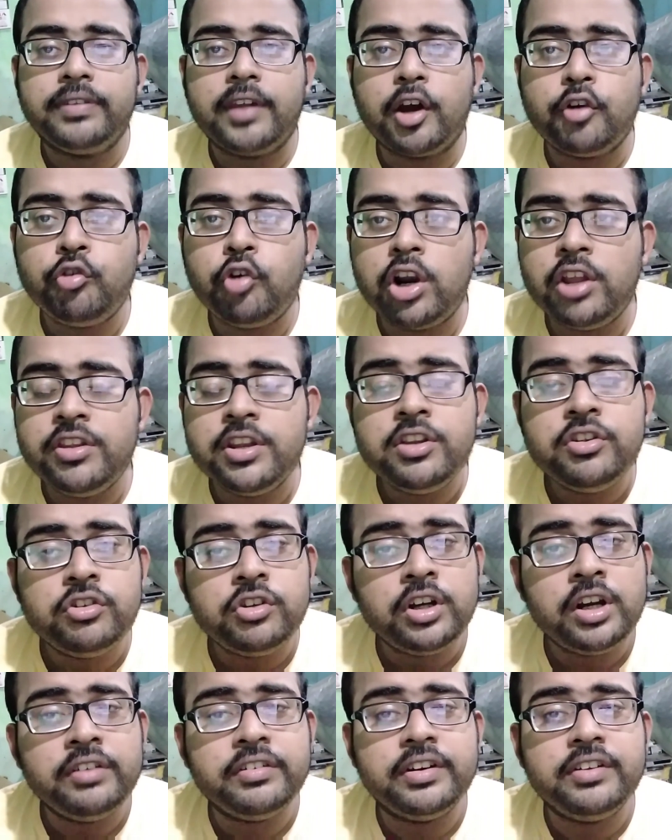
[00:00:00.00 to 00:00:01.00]
তার ফলে যে
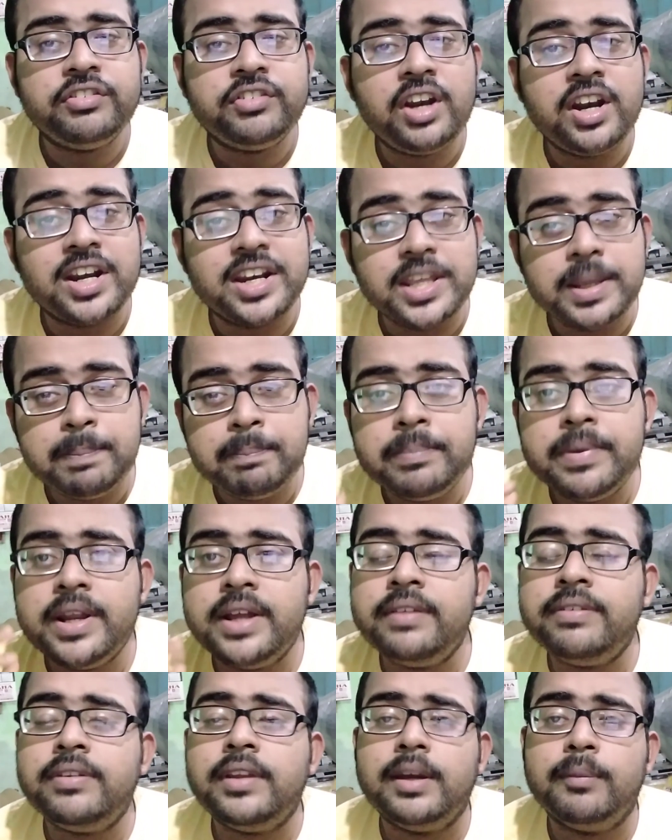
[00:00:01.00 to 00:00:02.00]
থেকে জিনিসটার
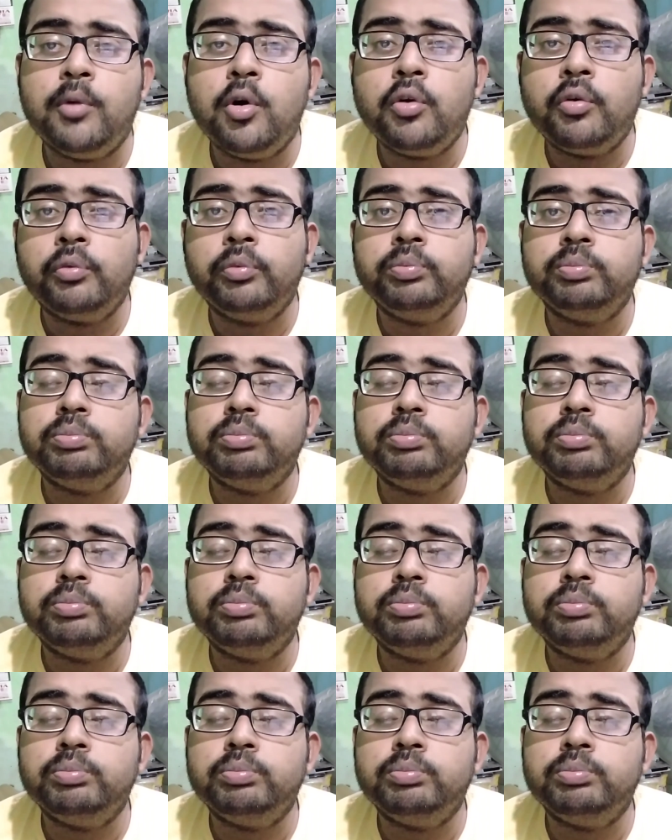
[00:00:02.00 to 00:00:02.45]
ডিপনেস এবং